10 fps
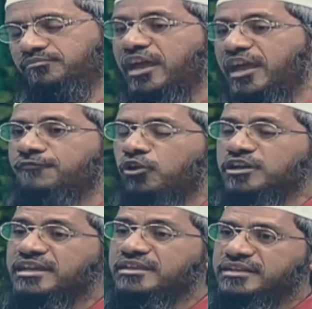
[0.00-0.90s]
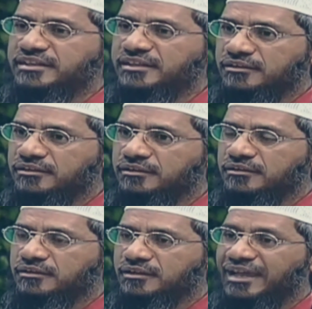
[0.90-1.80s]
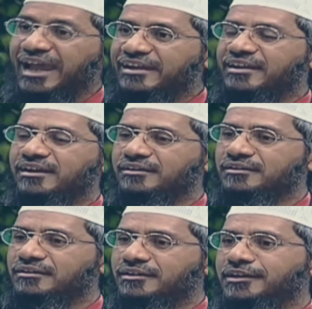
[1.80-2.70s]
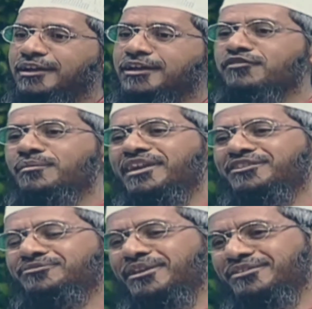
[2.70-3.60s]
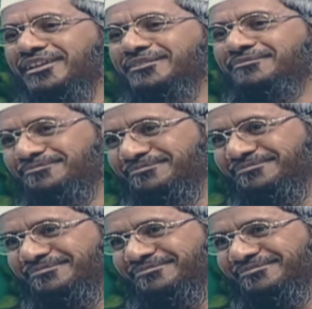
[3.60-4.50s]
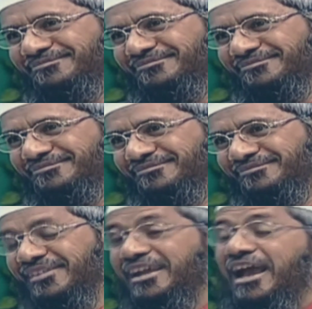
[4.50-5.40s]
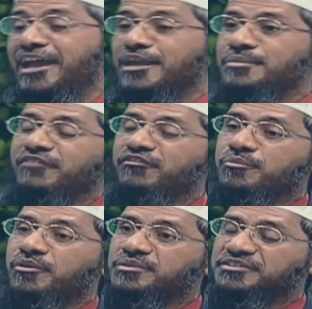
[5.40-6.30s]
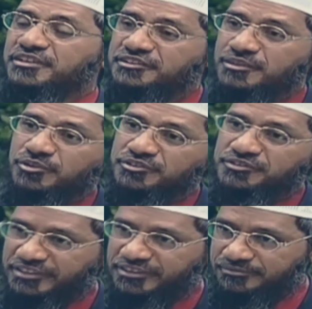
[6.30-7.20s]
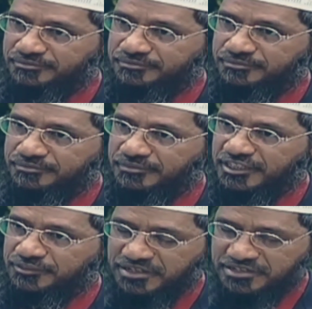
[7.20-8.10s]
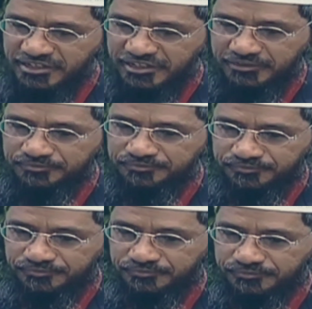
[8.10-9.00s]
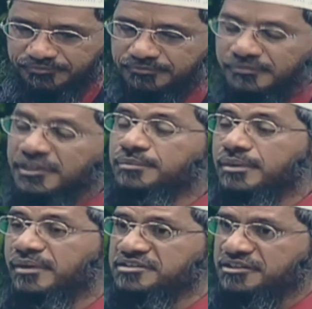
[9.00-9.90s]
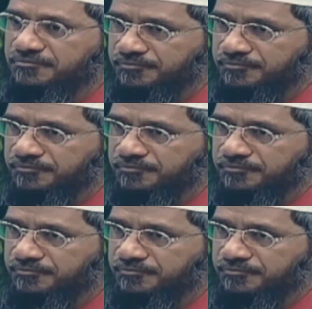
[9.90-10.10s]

করবে সে যা খেয়েছে বা পান করেছে সেটা আল্লাহ তালার তরফ থেকে আমাদের নবী মোহাম্মদ সাল্লাহাম আরও বলেছেন এটার উল্লেখ আছে ইবনে